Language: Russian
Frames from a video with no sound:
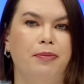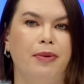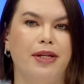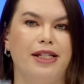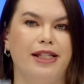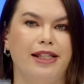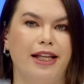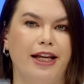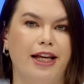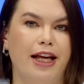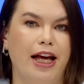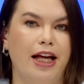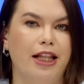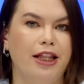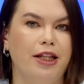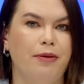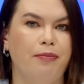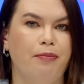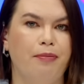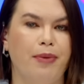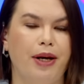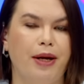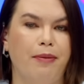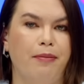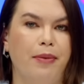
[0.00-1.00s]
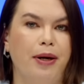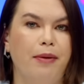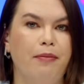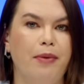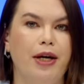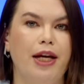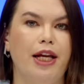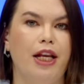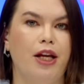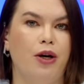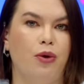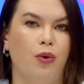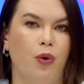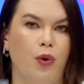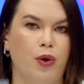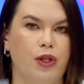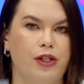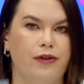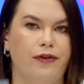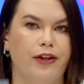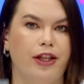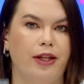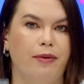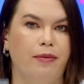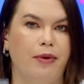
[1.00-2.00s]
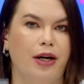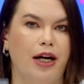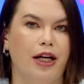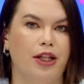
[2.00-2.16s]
постоянным прямым или косвенным